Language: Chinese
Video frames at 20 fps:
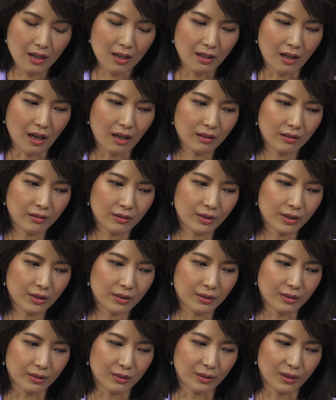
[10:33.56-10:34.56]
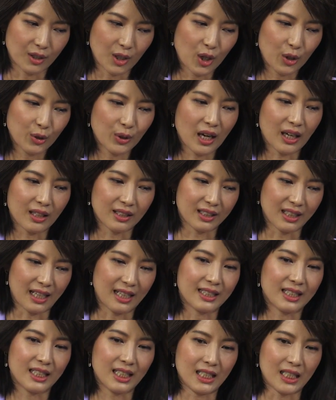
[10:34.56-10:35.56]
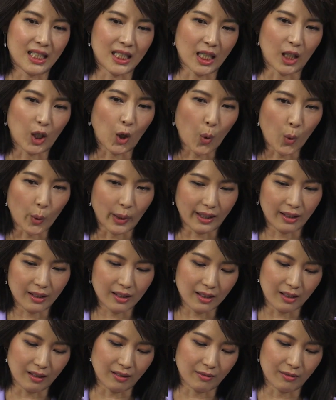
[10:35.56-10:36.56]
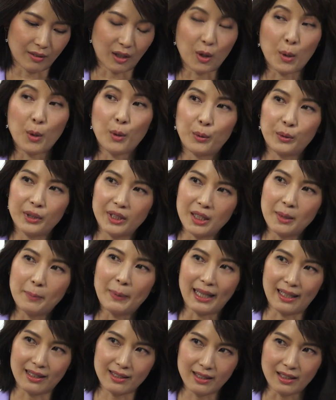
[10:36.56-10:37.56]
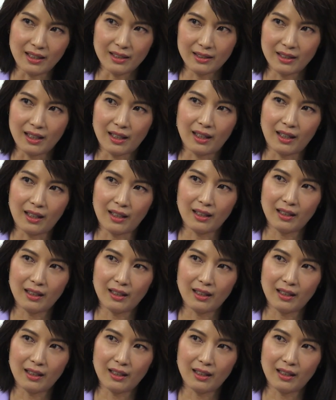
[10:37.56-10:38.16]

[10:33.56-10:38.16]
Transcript: 然后就要想起以前的回忆，然后我一一把它写下来。